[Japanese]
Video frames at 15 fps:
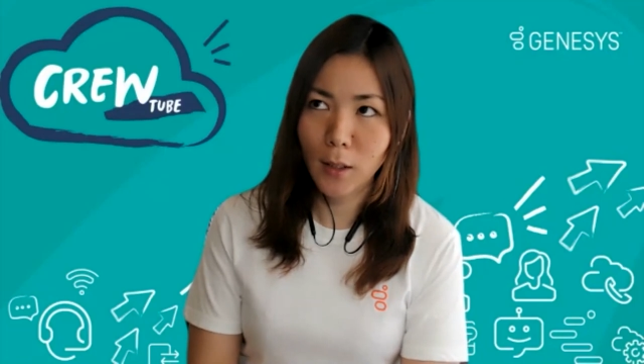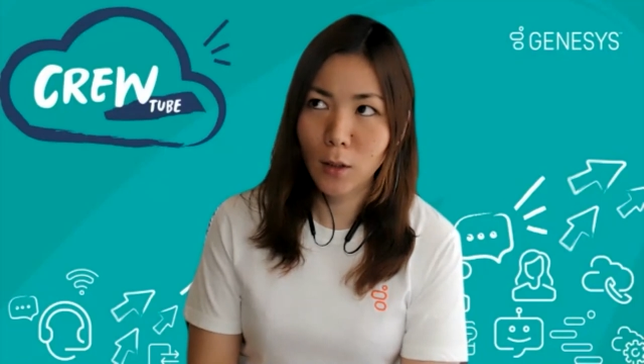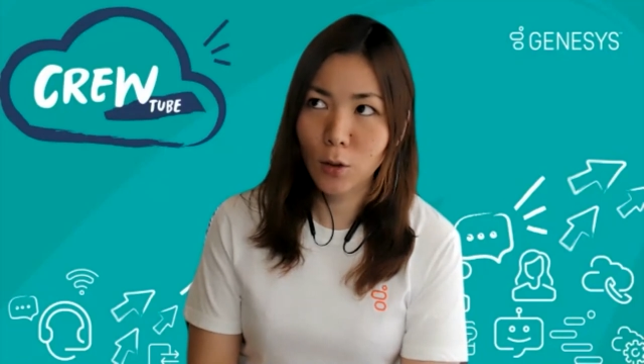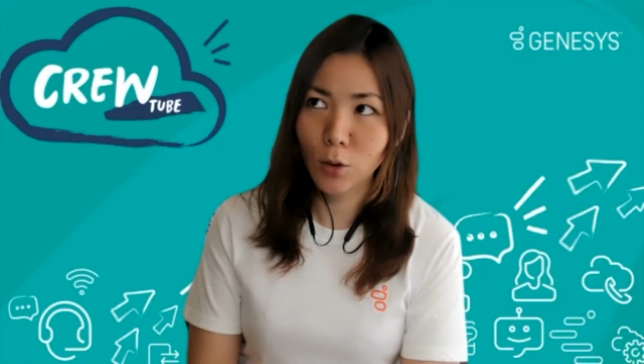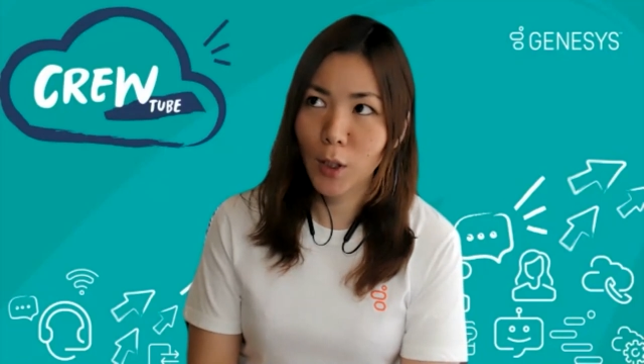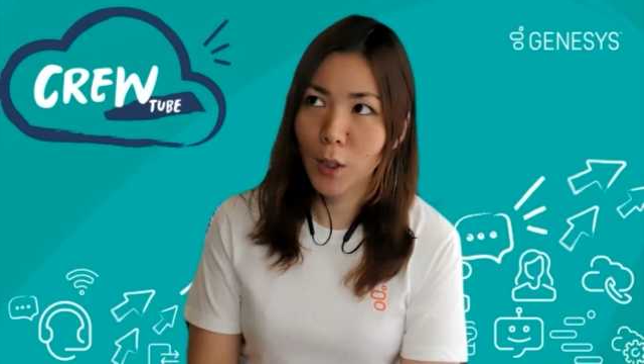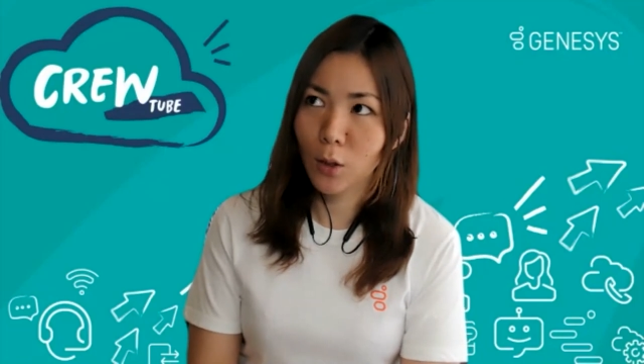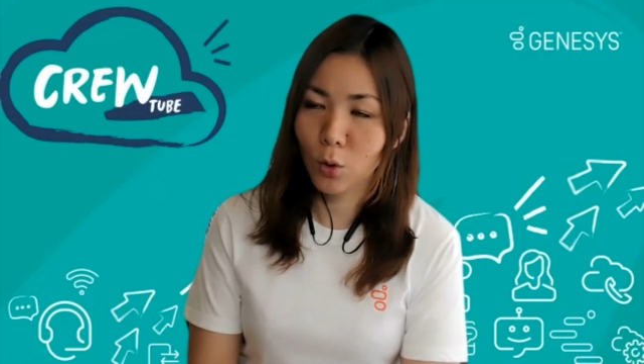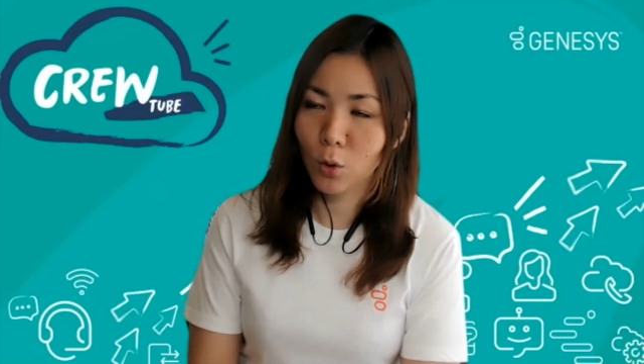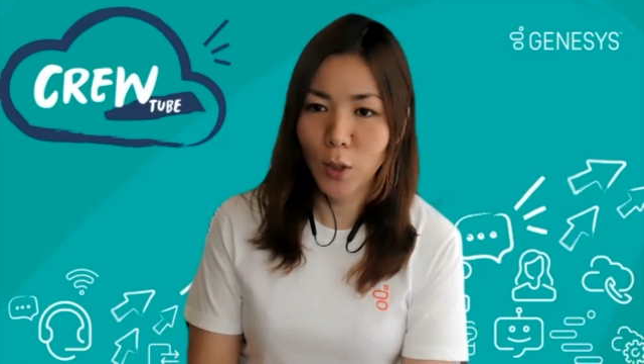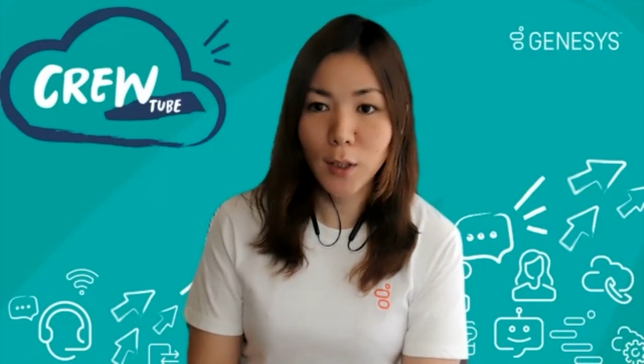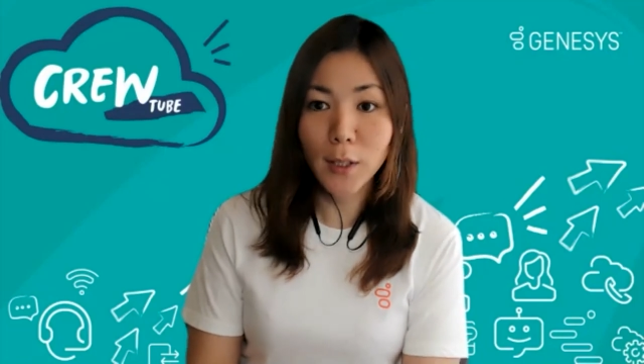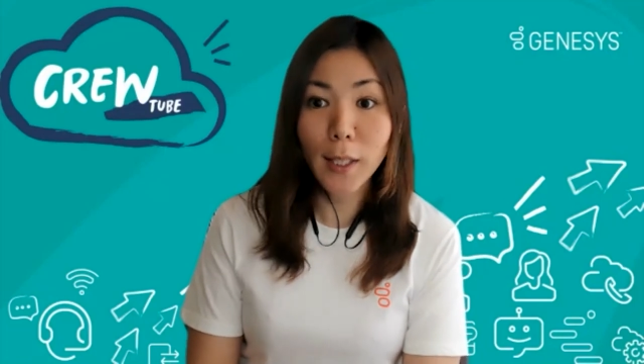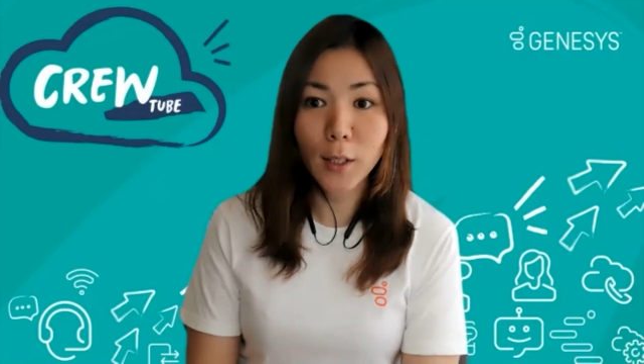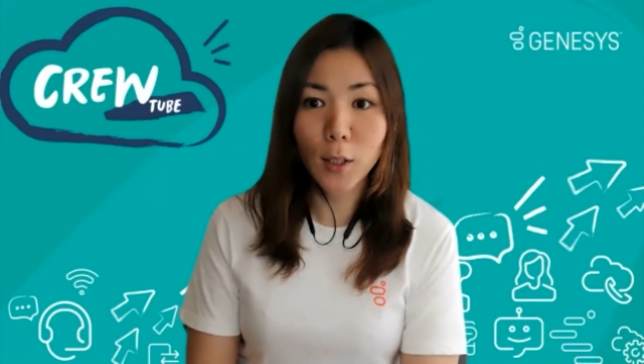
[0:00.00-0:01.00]
昨年の
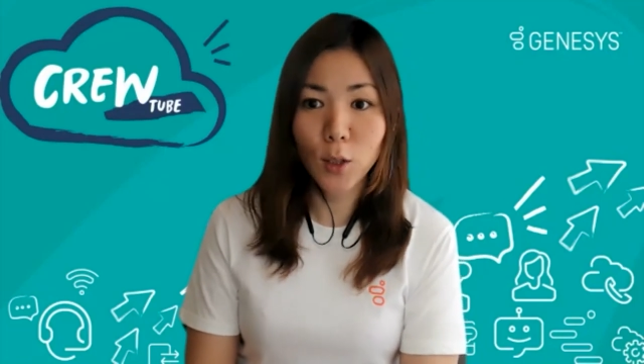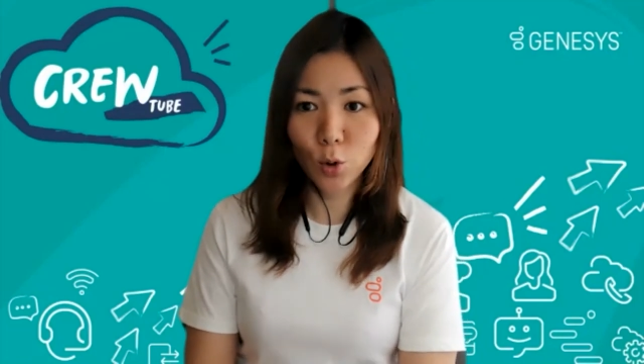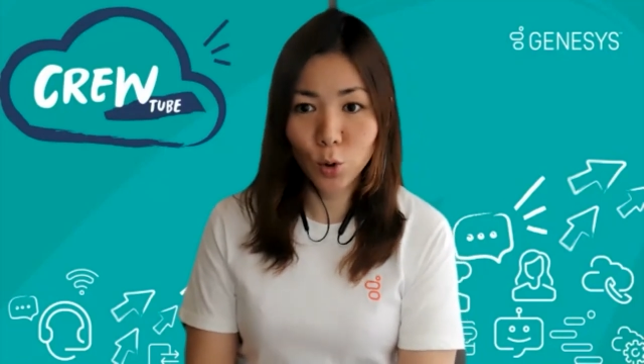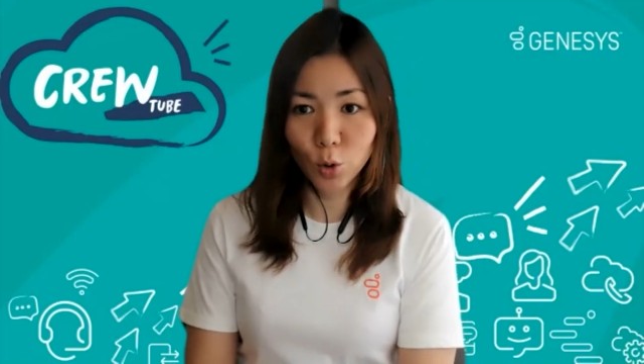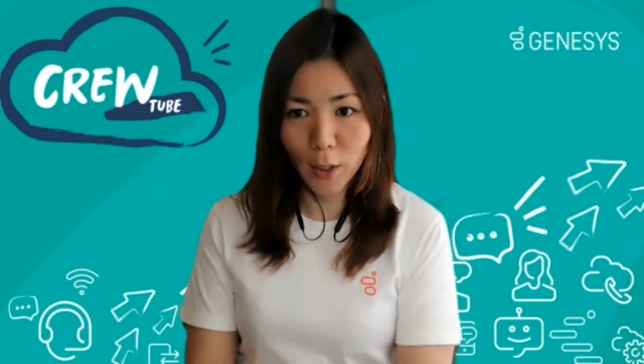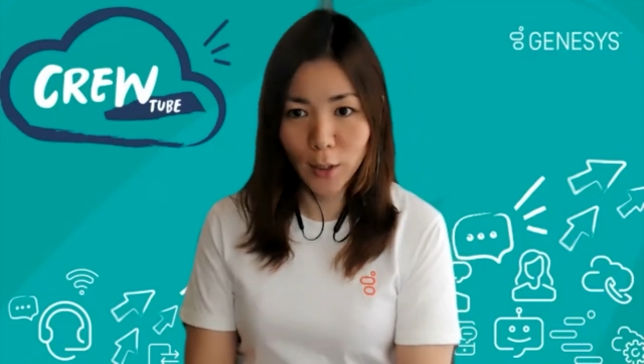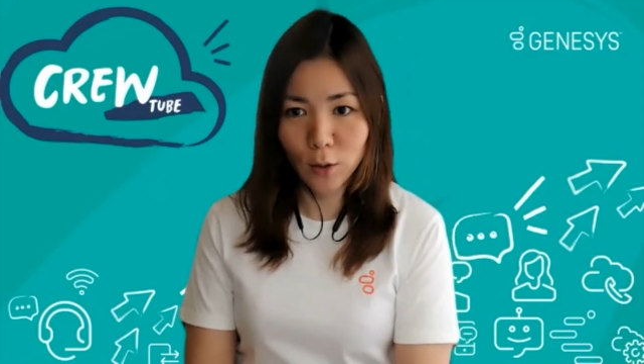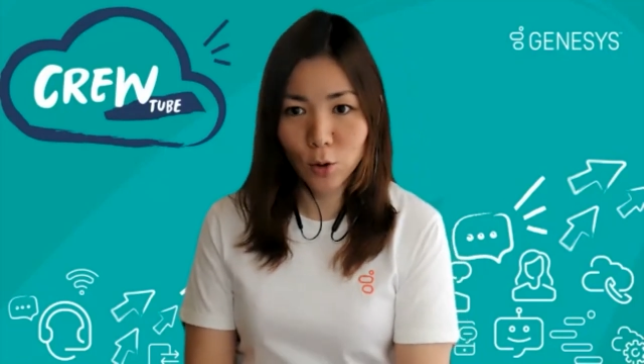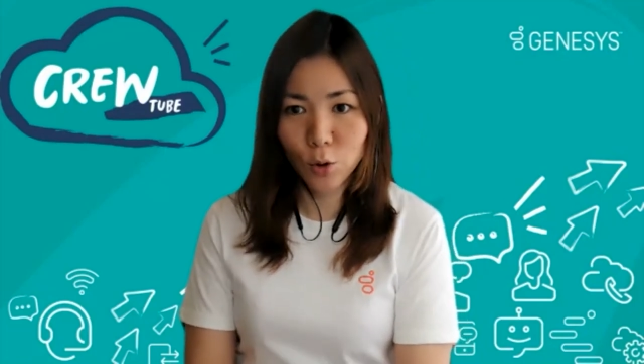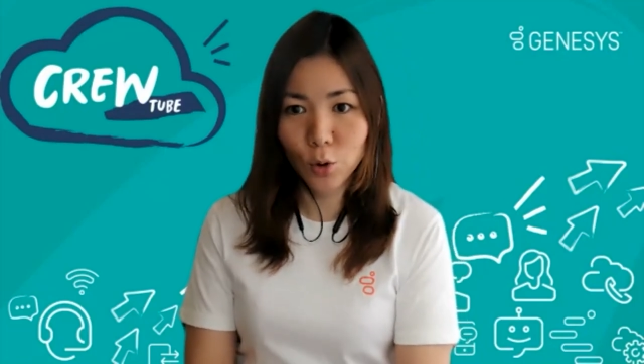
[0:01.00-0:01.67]
にせんにじゅうねん